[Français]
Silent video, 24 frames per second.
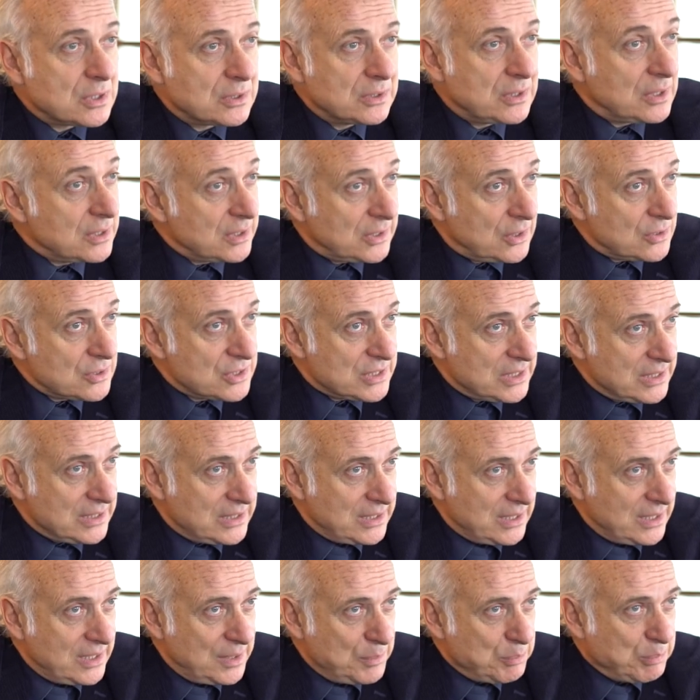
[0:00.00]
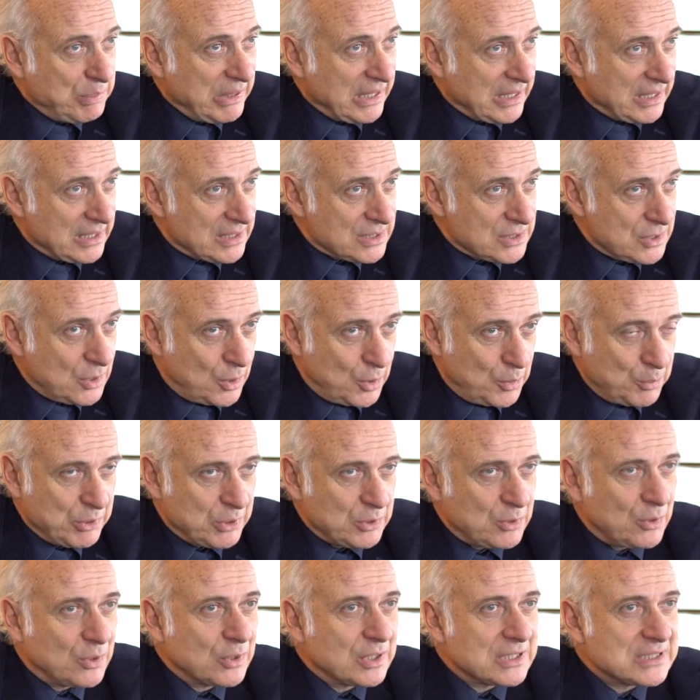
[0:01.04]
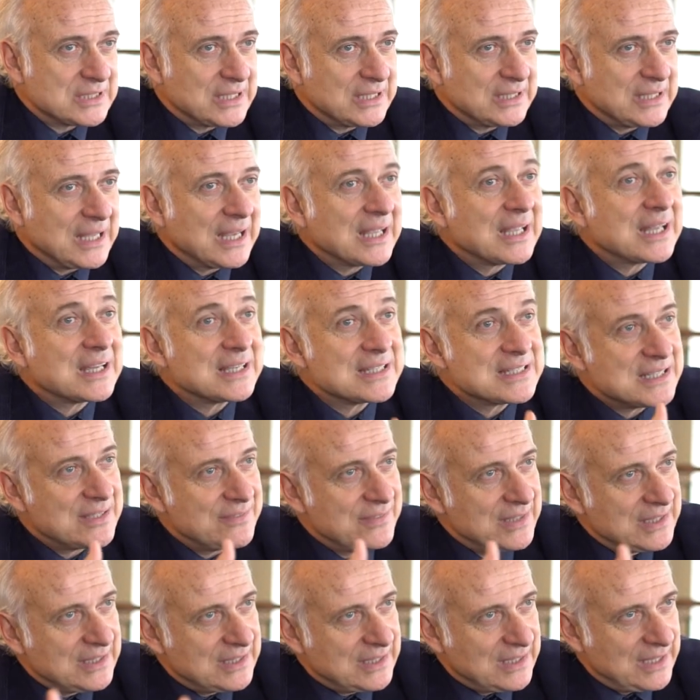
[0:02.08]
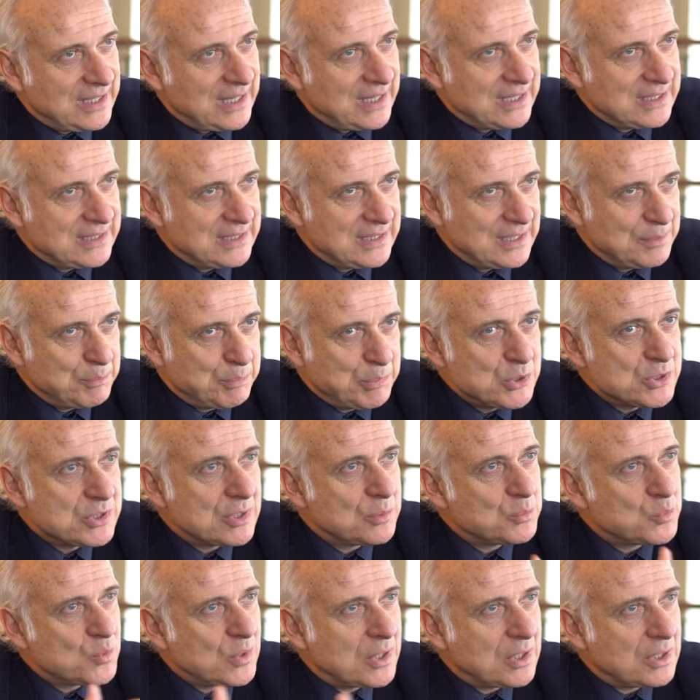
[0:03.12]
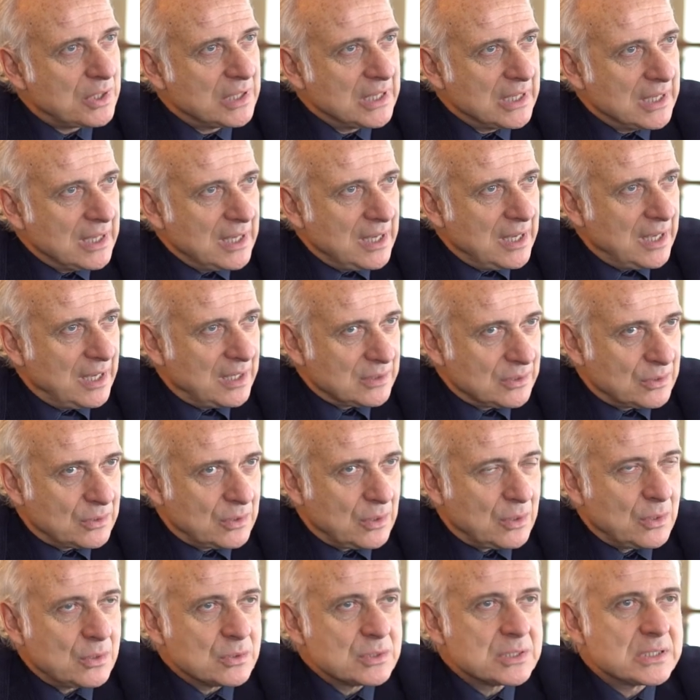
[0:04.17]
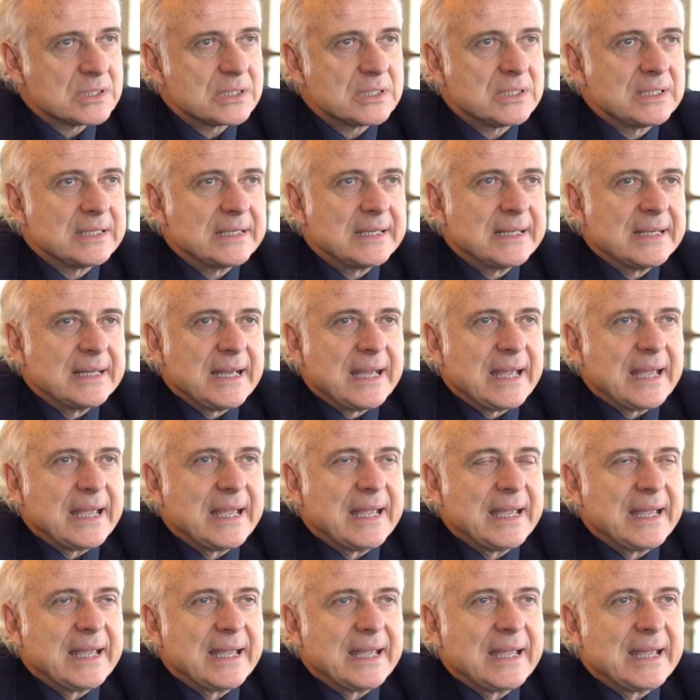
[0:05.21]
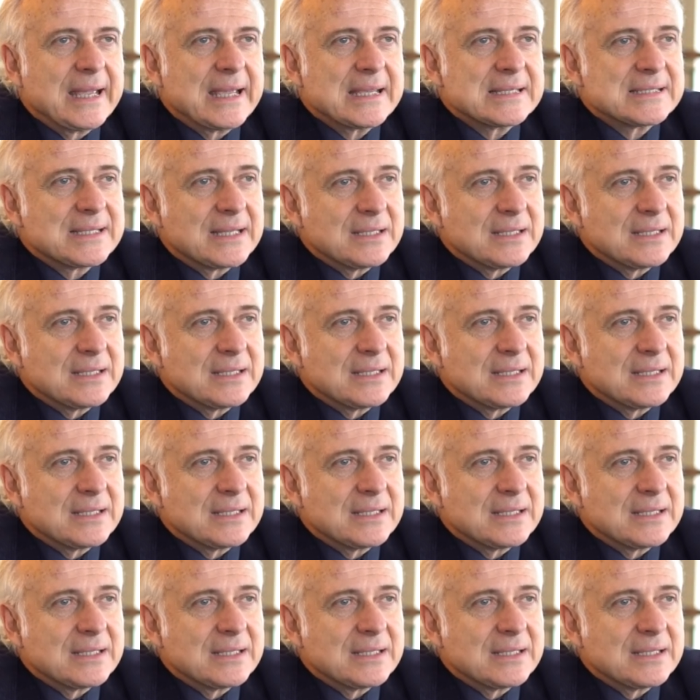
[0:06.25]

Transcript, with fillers: d'intensité, par exemple. Donc cette agressivité a été plus ou moins intense. Et,